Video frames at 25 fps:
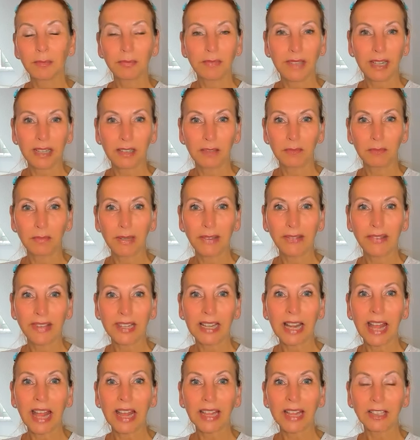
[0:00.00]
ich habe dann ein
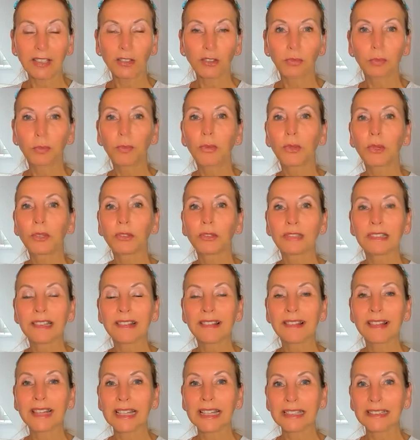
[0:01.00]
bisschen reingespürt
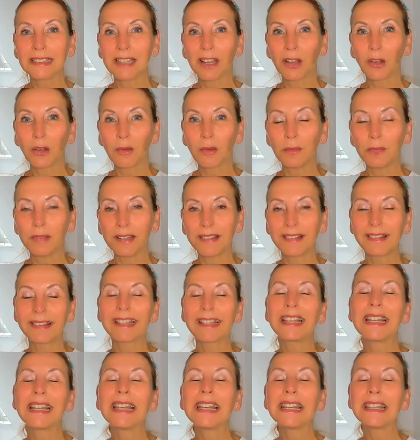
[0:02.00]
und es geht darum,
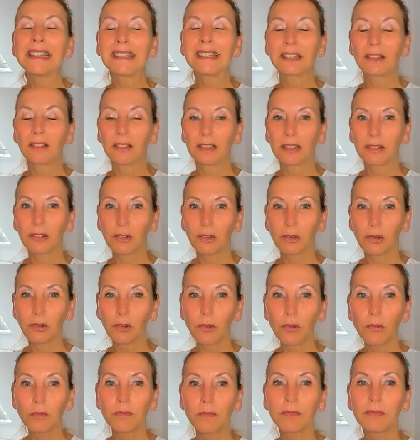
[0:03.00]
es geht
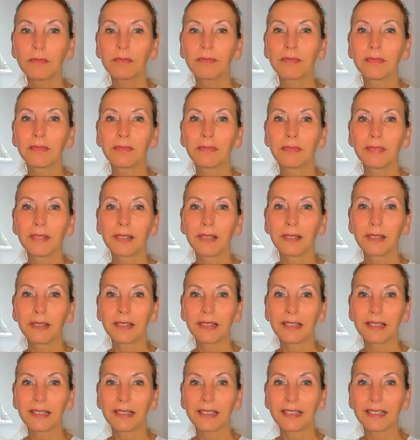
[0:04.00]
um
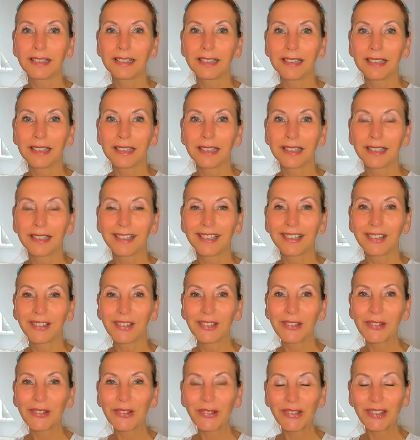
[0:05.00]

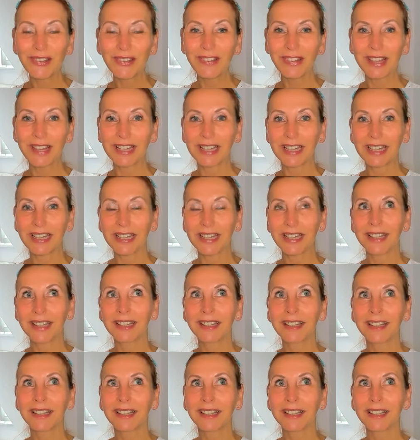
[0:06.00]

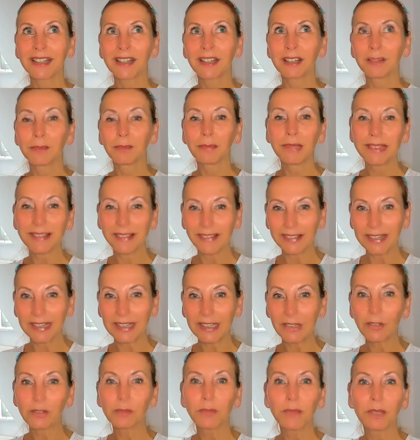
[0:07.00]
unsere
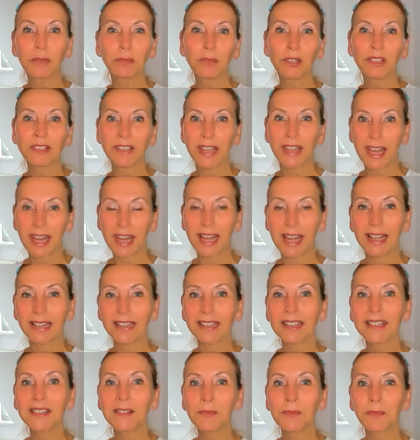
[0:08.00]
Beziehung mit Mutter
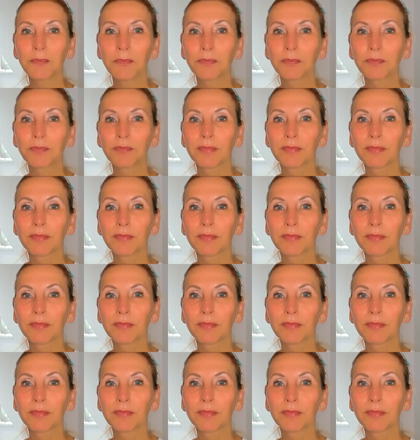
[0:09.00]
Erde,